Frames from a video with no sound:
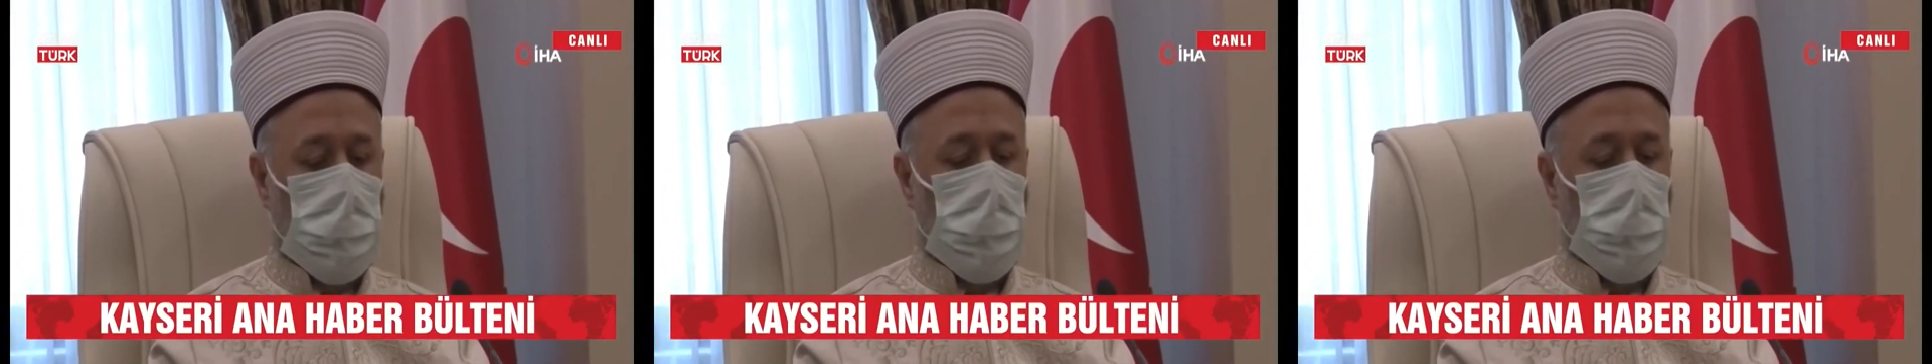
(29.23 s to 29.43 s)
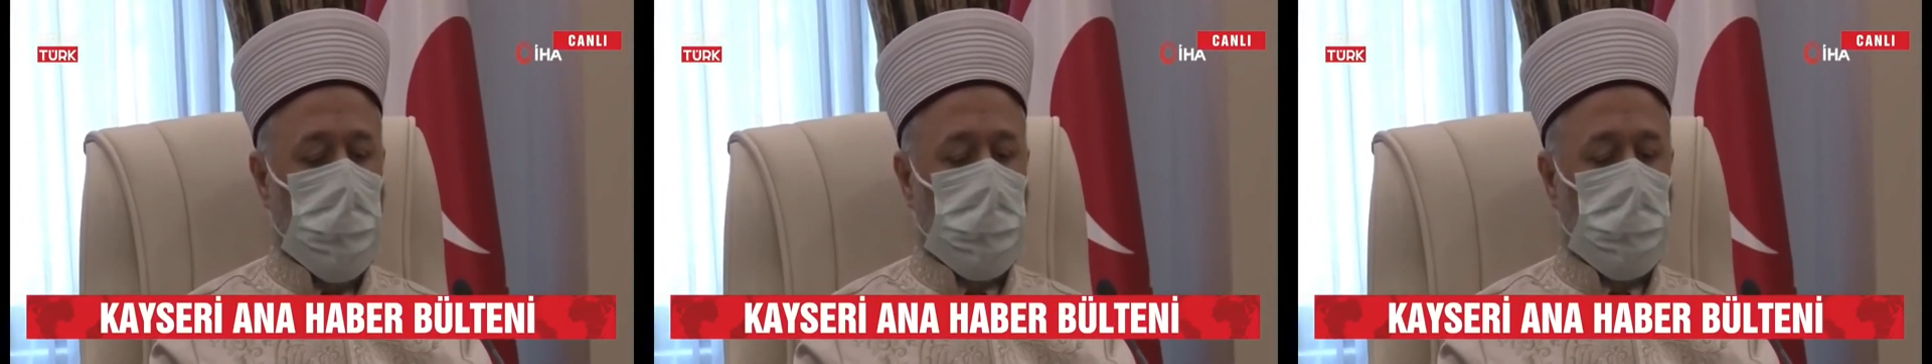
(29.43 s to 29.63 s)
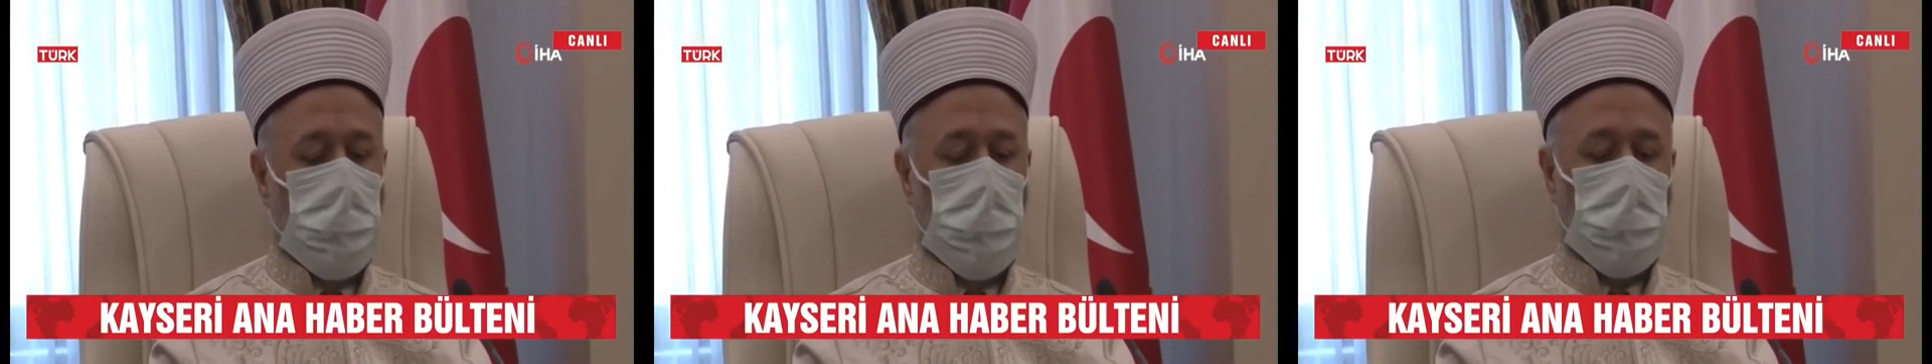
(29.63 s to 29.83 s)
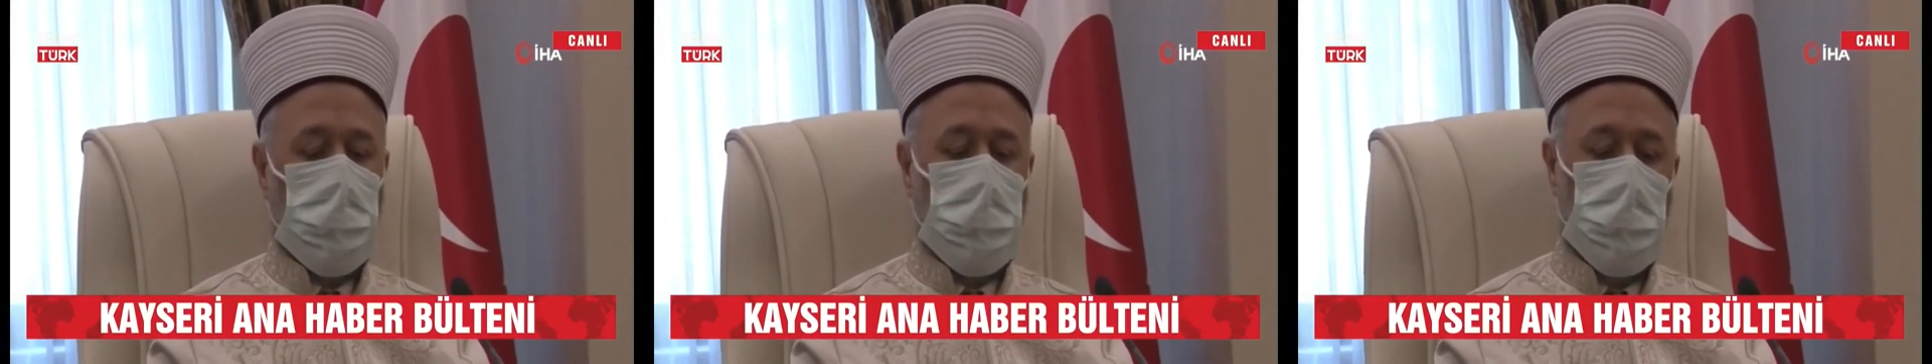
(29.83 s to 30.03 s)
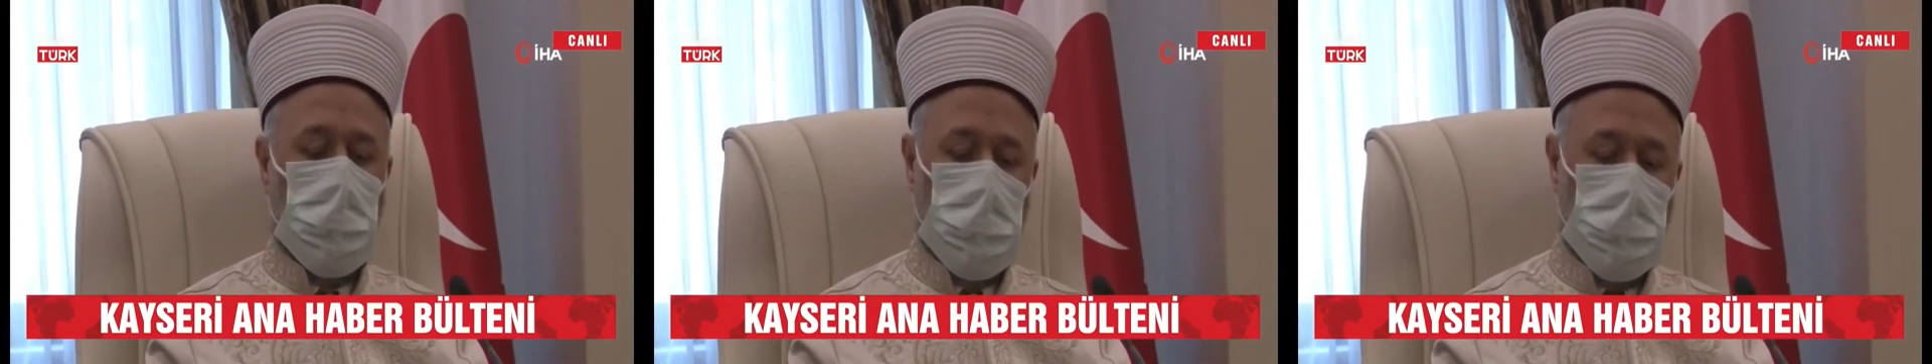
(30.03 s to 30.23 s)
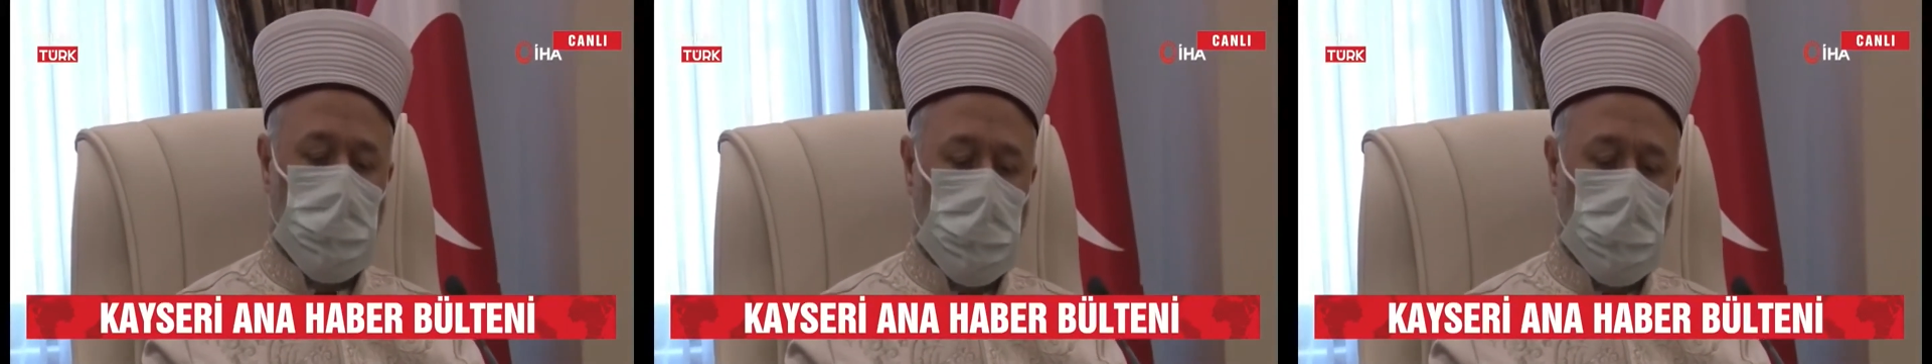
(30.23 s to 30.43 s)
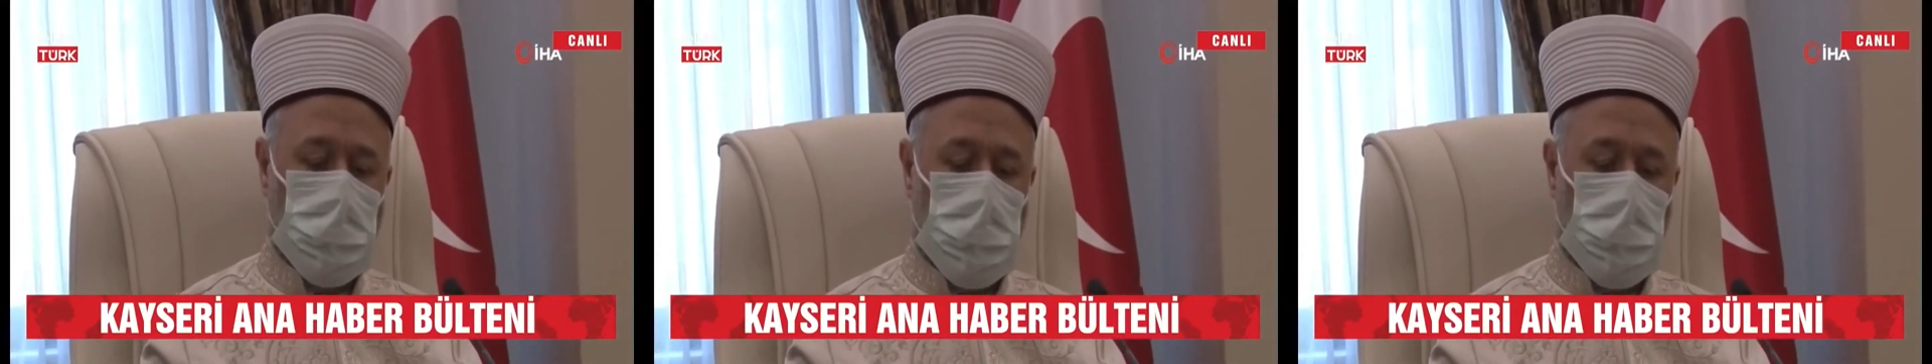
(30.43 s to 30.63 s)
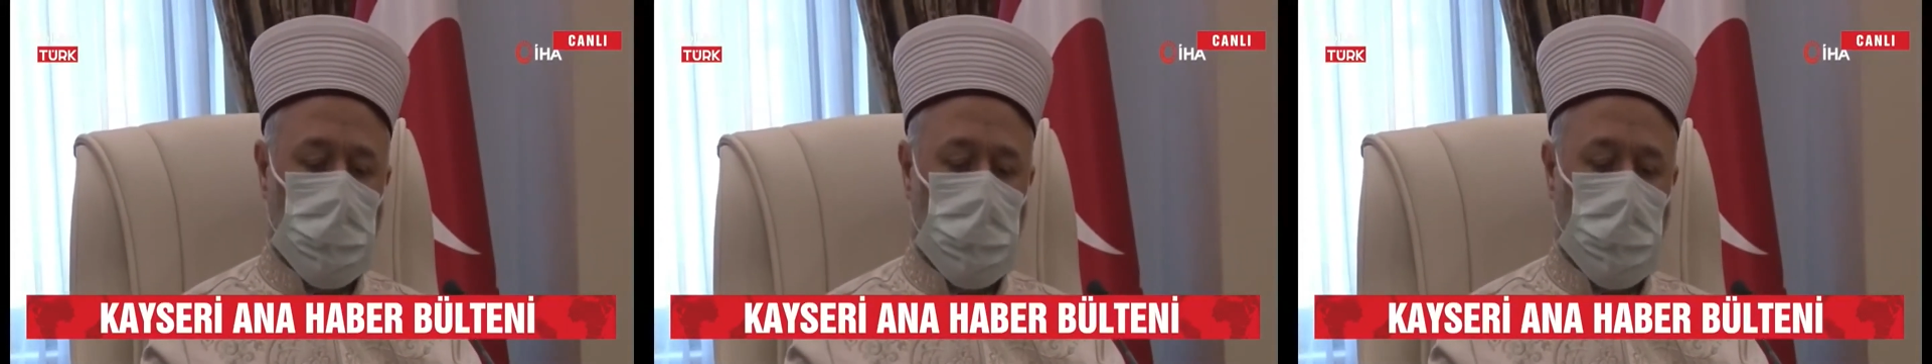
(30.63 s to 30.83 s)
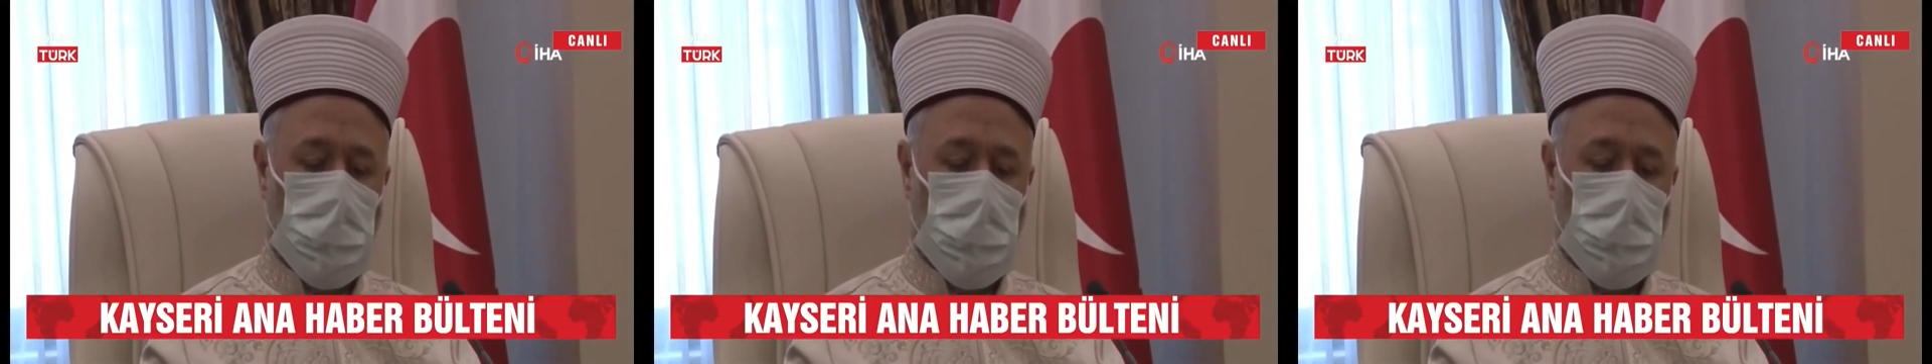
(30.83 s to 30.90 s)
e, ihtida töreni vardı.